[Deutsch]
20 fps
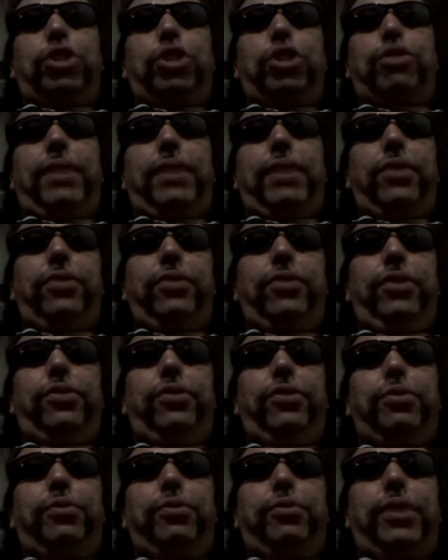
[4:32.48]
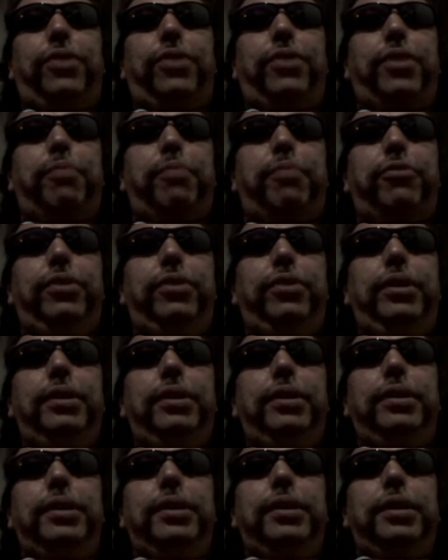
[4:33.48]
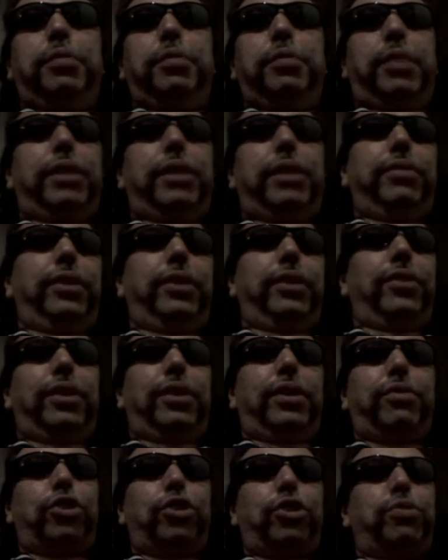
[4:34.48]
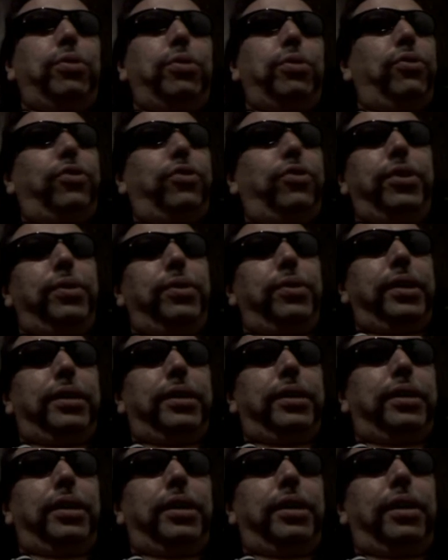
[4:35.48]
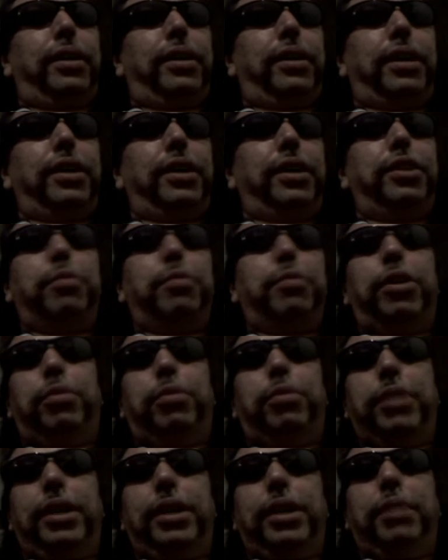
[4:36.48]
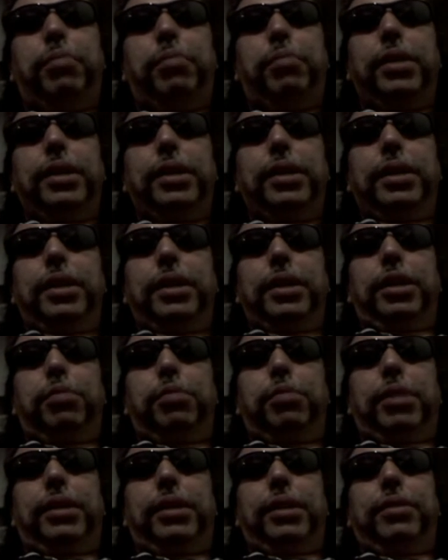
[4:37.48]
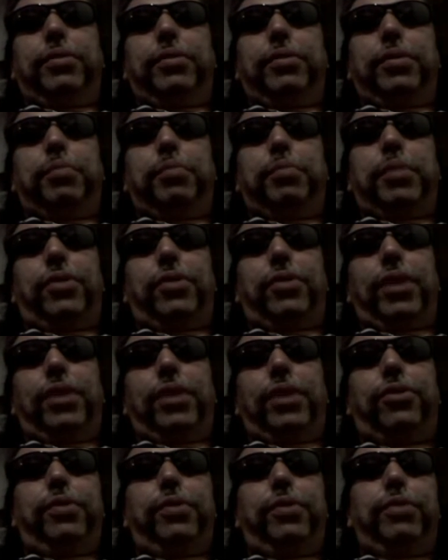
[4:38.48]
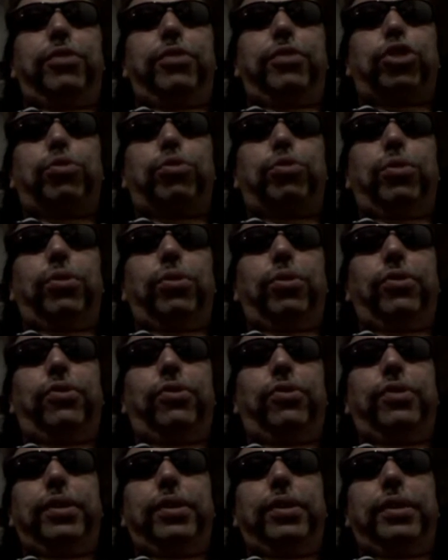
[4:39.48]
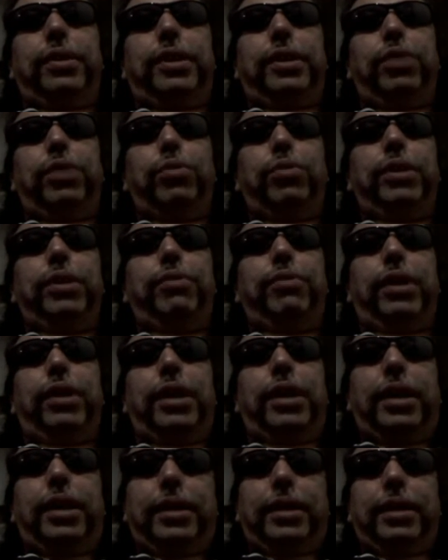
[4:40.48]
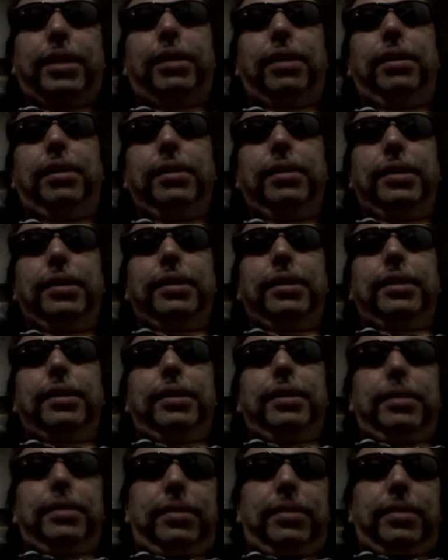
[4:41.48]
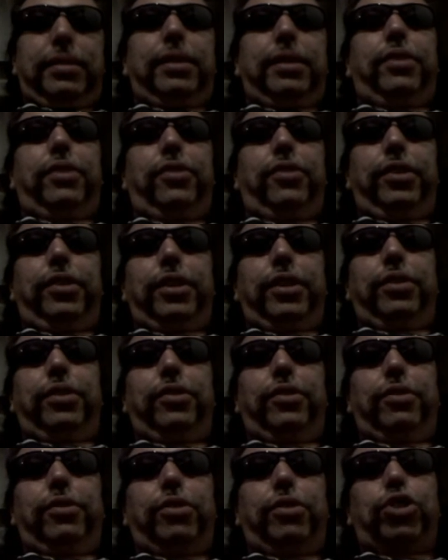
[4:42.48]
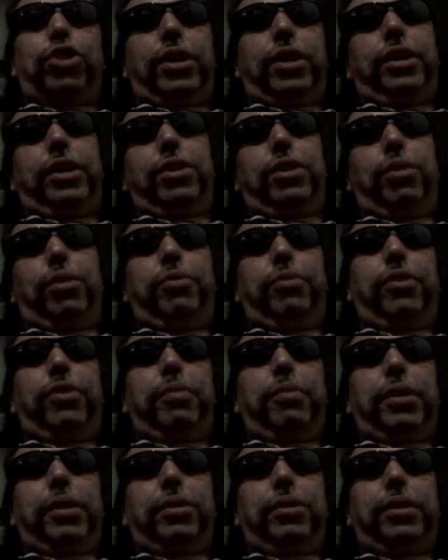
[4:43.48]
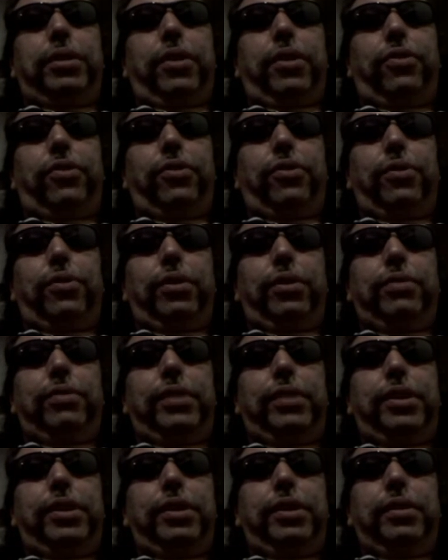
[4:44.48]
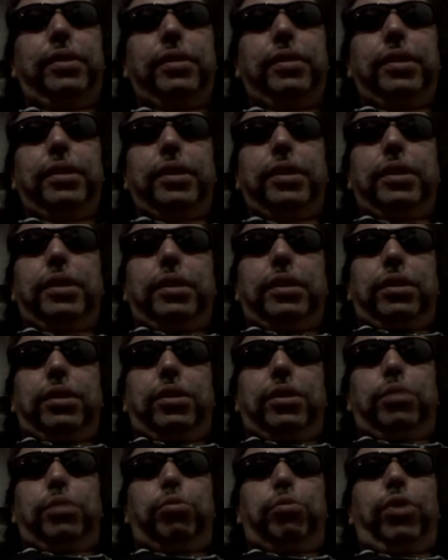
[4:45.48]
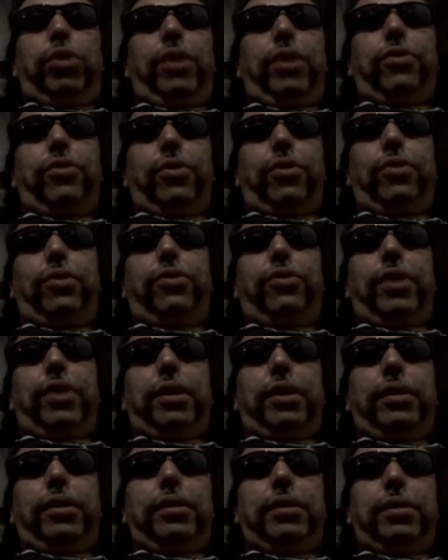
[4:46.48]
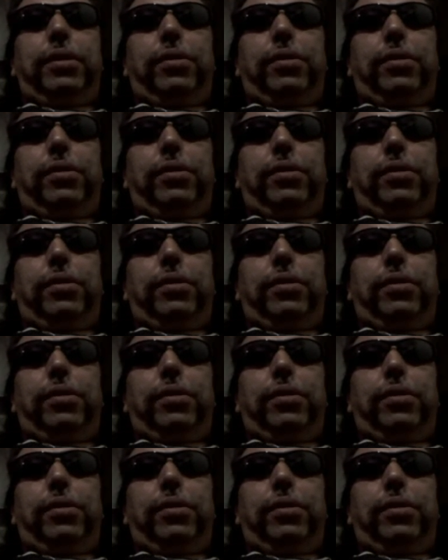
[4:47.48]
einen Schwachsinn zu verzapfen, ich meine, wie gesagt, Verschwörungstheoretiker, da kann ich immer noch mit leben. Ich meine, besser als wie ein Verschwörungstheorie-Fanatiker. Ja, sind ja diese. Wahrscheinlich glauben sie immer noch, dass irgendwelche äh, Mullers aus der,